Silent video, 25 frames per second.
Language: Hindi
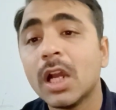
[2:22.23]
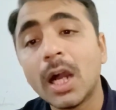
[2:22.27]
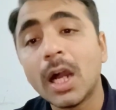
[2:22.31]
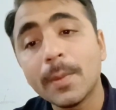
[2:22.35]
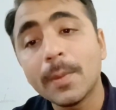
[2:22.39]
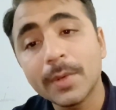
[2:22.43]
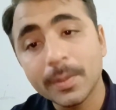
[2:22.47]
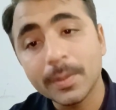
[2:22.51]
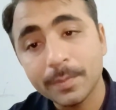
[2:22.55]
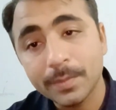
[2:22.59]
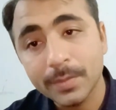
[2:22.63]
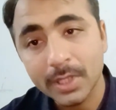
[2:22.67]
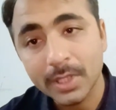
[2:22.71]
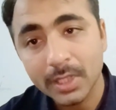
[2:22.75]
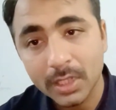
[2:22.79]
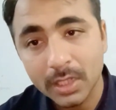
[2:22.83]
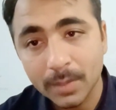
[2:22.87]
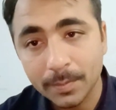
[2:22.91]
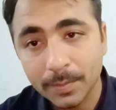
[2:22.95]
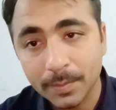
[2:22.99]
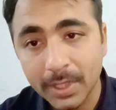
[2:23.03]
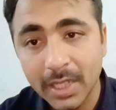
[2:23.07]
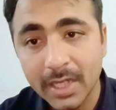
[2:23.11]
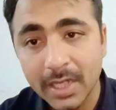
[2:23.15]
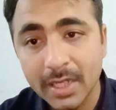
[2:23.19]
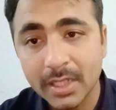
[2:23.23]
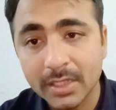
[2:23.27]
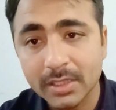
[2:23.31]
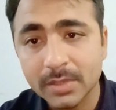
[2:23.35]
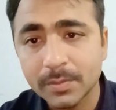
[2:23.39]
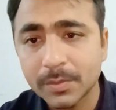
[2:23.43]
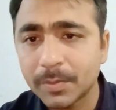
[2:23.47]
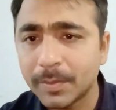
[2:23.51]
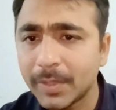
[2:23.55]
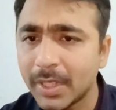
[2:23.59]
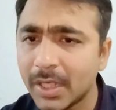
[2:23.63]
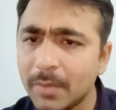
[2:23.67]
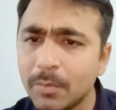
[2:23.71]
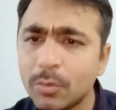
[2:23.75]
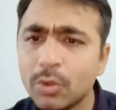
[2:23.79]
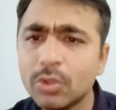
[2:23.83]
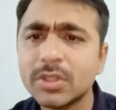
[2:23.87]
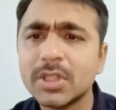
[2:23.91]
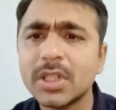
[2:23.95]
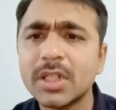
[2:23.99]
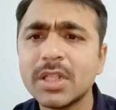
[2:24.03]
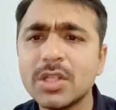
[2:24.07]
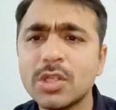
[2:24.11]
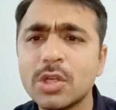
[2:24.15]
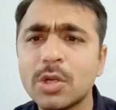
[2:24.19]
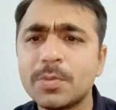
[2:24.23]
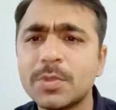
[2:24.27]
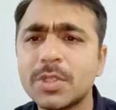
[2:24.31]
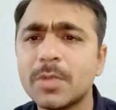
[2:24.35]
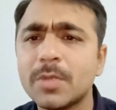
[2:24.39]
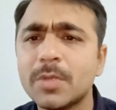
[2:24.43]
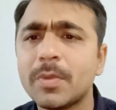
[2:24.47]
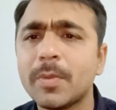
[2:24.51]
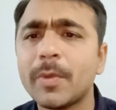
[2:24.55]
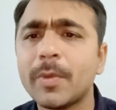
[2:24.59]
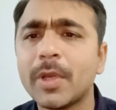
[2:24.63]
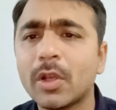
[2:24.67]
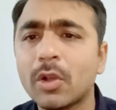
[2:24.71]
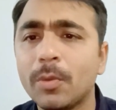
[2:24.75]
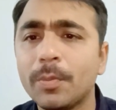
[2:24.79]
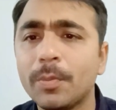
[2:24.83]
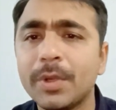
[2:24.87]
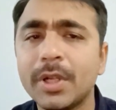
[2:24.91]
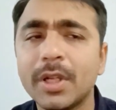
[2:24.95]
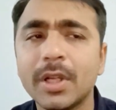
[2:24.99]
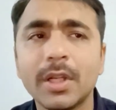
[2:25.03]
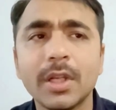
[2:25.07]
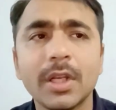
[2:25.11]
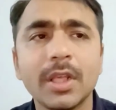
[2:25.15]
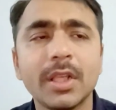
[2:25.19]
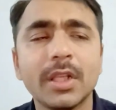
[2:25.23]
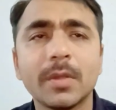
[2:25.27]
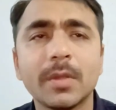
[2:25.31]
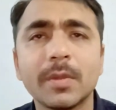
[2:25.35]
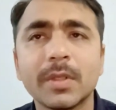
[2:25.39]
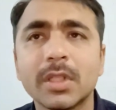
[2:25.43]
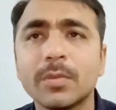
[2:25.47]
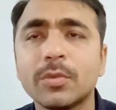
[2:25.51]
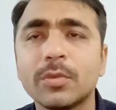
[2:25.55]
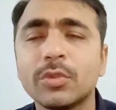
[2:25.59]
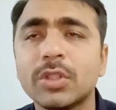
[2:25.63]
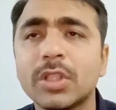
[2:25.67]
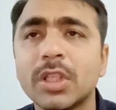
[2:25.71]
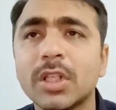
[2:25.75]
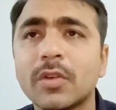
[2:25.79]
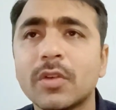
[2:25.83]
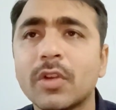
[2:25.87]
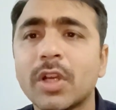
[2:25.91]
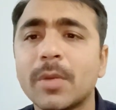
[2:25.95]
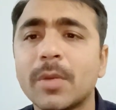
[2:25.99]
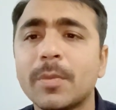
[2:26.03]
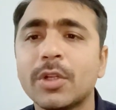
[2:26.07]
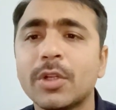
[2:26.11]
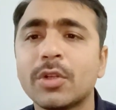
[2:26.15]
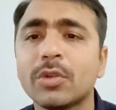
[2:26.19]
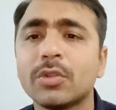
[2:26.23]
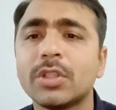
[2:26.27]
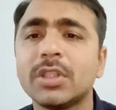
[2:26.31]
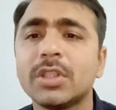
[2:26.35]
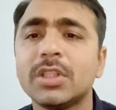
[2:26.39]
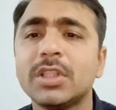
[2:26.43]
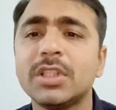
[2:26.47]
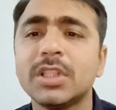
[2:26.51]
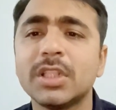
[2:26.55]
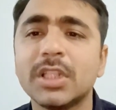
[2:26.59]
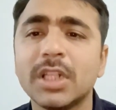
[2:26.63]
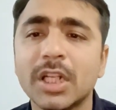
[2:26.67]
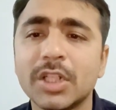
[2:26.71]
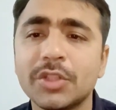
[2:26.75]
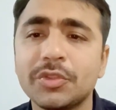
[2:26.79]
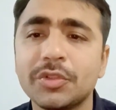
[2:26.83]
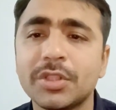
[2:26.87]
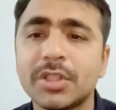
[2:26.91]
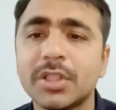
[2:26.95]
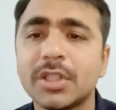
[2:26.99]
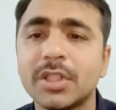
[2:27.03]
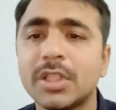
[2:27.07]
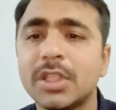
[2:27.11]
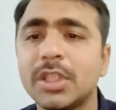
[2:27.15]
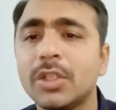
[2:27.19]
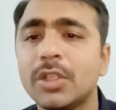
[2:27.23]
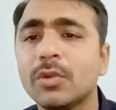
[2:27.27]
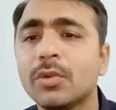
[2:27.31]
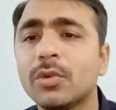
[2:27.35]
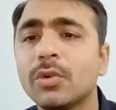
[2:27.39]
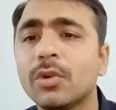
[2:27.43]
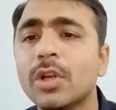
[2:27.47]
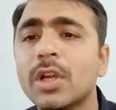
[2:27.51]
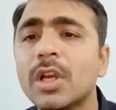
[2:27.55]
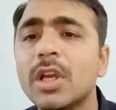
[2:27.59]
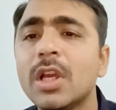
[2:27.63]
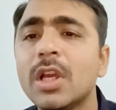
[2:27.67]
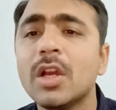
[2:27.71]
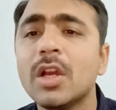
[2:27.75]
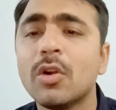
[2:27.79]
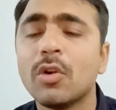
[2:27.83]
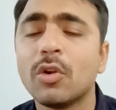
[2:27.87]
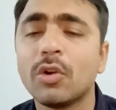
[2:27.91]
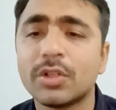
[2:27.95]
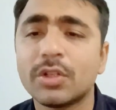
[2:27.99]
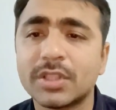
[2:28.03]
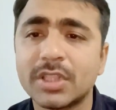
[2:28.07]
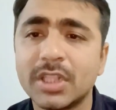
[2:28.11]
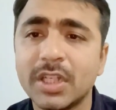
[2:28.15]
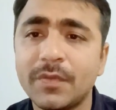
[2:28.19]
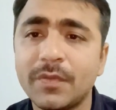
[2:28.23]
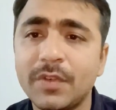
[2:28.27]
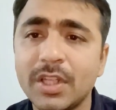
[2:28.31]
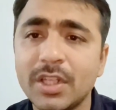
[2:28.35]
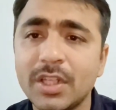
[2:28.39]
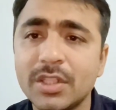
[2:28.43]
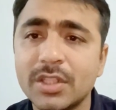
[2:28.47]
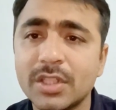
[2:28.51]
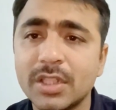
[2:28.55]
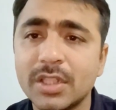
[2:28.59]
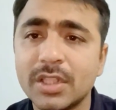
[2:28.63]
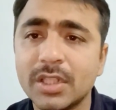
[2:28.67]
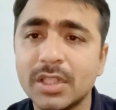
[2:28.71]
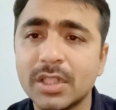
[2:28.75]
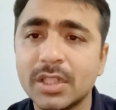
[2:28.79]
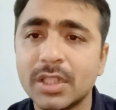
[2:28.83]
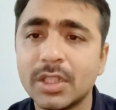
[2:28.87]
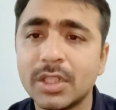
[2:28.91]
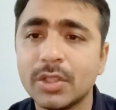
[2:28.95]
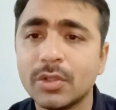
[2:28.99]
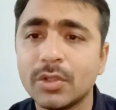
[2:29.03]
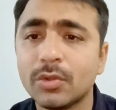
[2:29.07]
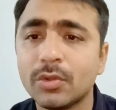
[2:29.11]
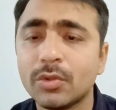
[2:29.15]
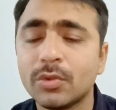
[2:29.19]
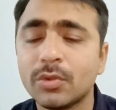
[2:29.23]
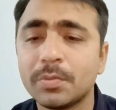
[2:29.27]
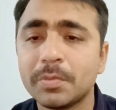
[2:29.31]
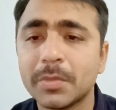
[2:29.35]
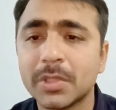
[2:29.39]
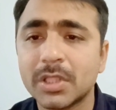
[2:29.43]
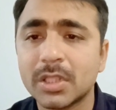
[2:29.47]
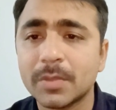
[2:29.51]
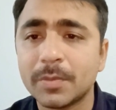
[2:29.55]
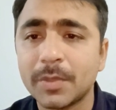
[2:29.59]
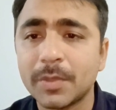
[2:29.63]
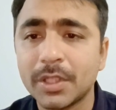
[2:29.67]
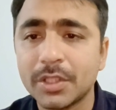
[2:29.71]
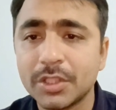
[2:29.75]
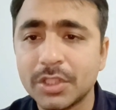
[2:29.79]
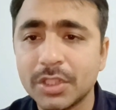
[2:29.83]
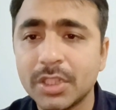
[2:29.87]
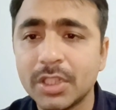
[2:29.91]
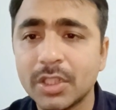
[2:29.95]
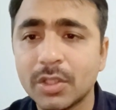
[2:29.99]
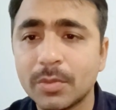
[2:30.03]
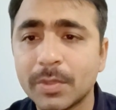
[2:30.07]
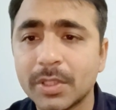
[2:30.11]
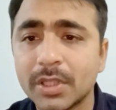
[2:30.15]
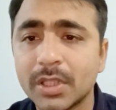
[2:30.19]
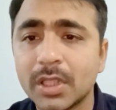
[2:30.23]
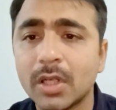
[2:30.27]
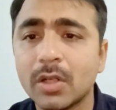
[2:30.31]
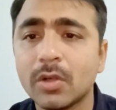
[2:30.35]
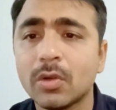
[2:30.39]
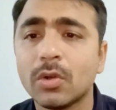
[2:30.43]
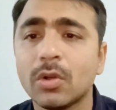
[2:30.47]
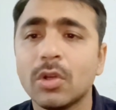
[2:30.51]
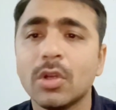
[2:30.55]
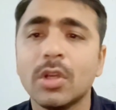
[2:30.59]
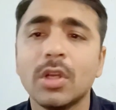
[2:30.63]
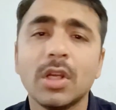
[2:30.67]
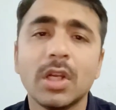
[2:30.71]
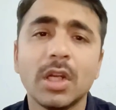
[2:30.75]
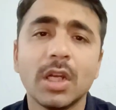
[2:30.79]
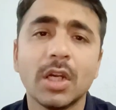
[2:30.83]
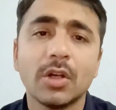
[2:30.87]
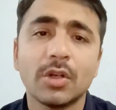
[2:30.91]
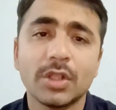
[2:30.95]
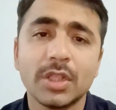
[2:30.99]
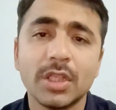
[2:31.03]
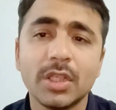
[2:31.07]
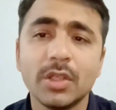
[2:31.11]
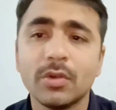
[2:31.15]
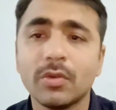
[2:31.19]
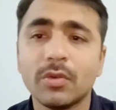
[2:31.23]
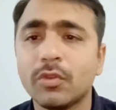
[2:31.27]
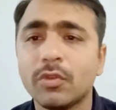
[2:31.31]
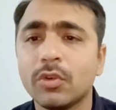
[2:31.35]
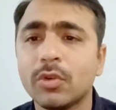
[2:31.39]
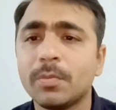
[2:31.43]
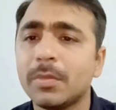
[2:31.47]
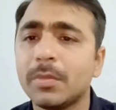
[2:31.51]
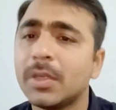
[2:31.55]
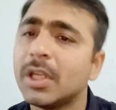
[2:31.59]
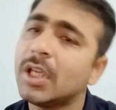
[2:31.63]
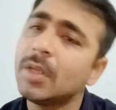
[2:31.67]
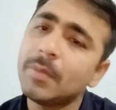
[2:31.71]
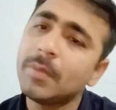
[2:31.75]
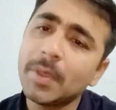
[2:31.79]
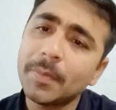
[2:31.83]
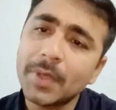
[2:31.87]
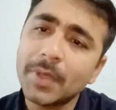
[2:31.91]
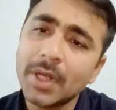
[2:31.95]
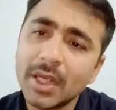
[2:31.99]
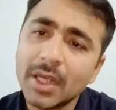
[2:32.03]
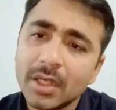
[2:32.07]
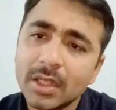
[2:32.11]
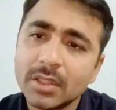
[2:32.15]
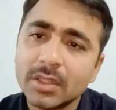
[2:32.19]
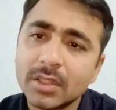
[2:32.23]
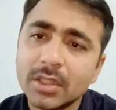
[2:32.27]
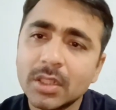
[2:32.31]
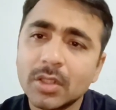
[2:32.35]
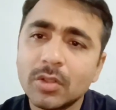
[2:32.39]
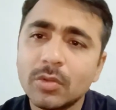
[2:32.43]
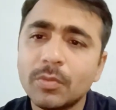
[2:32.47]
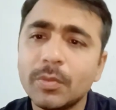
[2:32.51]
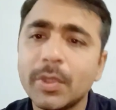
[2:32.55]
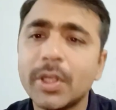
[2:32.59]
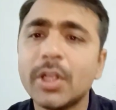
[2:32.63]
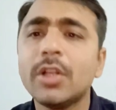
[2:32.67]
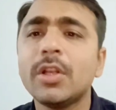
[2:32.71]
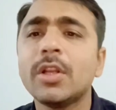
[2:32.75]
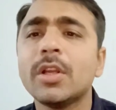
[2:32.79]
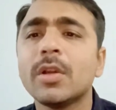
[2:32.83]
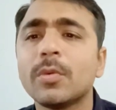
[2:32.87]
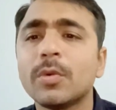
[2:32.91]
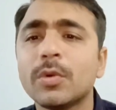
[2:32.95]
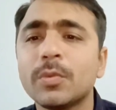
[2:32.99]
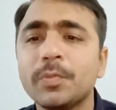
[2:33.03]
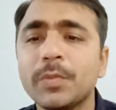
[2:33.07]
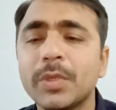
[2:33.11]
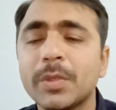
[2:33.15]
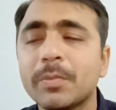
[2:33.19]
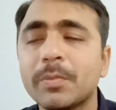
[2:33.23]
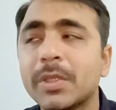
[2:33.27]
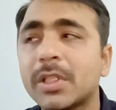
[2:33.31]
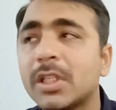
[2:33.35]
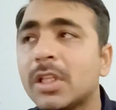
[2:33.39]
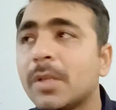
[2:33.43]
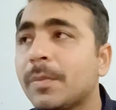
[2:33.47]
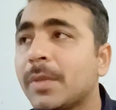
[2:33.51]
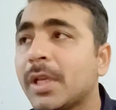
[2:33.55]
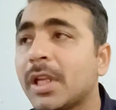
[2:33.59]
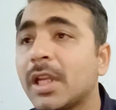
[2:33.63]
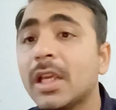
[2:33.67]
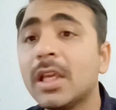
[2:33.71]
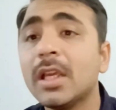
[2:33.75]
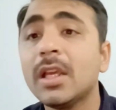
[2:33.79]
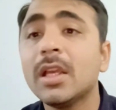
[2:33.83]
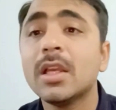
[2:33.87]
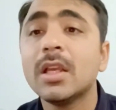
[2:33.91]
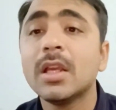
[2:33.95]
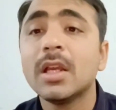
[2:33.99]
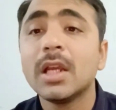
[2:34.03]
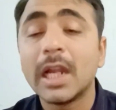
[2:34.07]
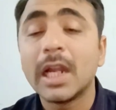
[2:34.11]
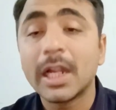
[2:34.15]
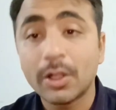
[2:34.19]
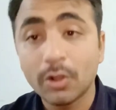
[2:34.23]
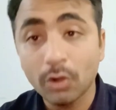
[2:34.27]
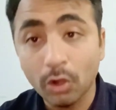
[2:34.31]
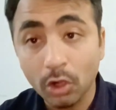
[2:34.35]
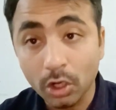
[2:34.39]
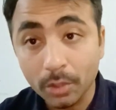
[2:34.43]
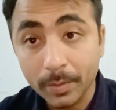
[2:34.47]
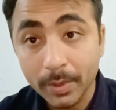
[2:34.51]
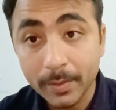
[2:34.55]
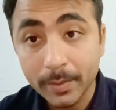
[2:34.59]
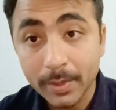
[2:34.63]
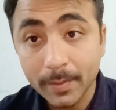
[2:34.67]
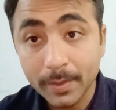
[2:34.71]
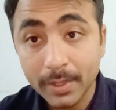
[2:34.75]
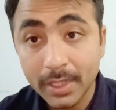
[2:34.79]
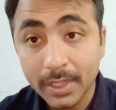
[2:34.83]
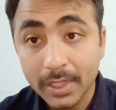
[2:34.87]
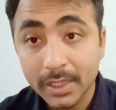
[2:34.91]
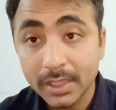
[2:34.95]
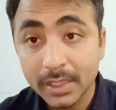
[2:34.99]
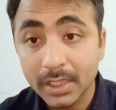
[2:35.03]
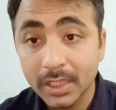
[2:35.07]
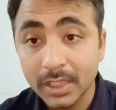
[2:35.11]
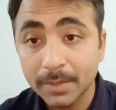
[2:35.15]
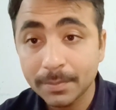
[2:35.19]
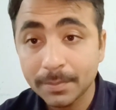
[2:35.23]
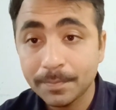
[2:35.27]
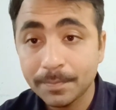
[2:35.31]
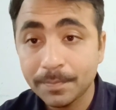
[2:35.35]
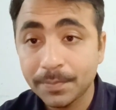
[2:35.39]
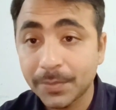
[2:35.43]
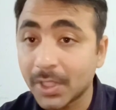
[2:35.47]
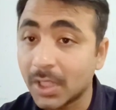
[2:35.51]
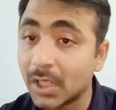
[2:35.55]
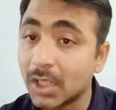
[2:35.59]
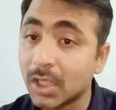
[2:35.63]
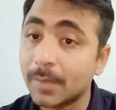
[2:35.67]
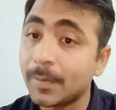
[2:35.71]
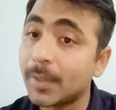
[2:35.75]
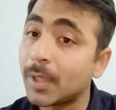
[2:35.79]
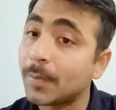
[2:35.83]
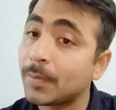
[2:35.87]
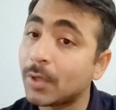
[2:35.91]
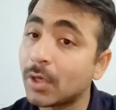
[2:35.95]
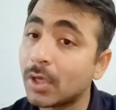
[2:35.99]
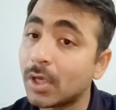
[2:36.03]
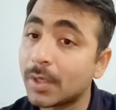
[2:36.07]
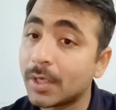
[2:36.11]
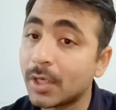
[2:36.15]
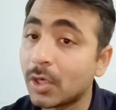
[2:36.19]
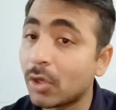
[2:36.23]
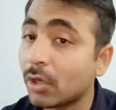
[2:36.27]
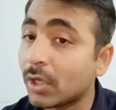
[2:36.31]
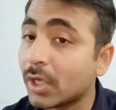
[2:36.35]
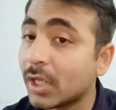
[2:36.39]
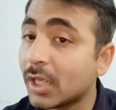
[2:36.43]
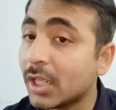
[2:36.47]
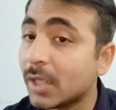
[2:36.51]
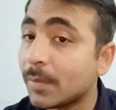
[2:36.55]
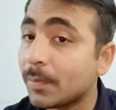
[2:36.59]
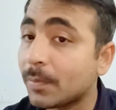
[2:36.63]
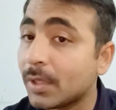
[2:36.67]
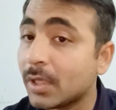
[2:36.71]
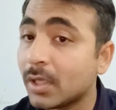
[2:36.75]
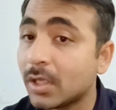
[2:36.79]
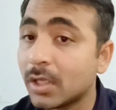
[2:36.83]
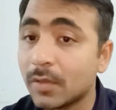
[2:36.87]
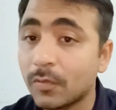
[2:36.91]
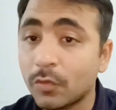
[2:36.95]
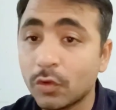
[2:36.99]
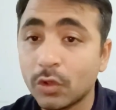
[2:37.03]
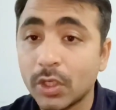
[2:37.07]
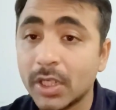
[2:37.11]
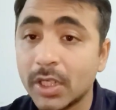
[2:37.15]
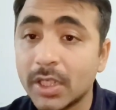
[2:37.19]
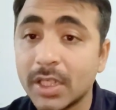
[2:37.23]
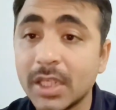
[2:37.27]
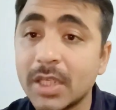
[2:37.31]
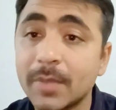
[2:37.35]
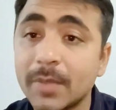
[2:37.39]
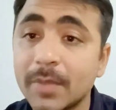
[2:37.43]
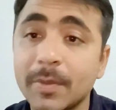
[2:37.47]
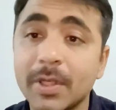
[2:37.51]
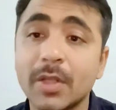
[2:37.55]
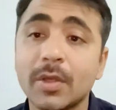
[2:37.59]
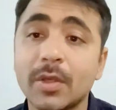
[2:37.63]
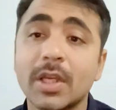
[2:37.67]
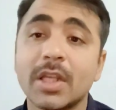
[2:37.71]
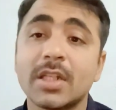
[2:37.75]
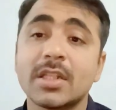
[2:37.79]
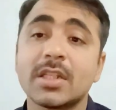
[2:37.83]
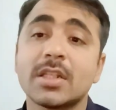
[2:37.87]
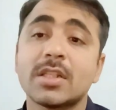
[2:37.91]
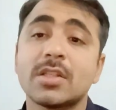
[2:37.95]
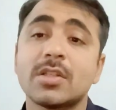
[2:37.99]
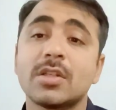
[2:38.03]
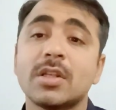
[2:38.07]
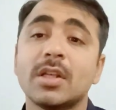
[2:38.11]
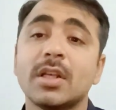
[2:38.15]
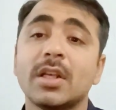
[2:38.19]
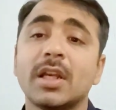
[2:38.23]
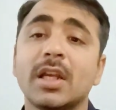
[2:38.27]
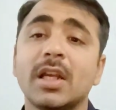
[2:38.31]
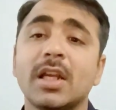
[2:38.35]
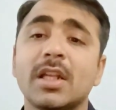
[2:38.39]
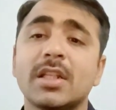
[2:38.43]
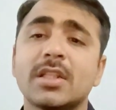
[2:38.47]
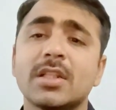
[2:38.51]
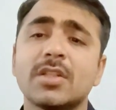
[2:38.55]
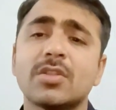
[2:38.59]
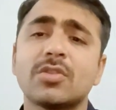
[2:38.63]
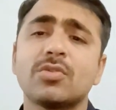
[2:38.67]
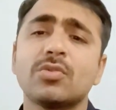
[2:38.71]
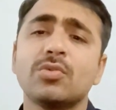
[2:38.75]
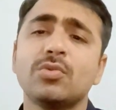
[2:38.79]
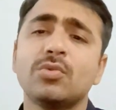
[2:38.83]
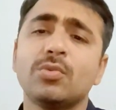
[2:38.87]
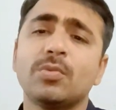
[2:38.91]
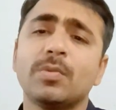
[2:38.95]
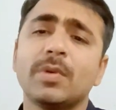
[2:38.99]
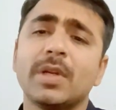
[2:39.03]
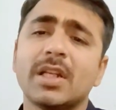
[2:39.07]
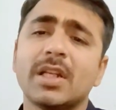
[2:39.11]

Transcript: आप अप्लाई लाजम मैंने बहुत सारी जॉब जिन पे मैं कॉम्पिटेंट नहीं था मतलब उनकी रिक्वायरमेंट होती थी जी ग्रेजुएशन की हो और सेफ्टी इंजीनियरिंग की हो मतलब इंजीनियर बंदा हो और ये वो लेकिन मैं अप्लाई करता रहा हूँ मैंने मतलब मैंने एडनॉग में भी अप्लाई किया है हालांकि मैं एडनॉक के लिए वो है नहीं है मैंने एच एस एच एस टू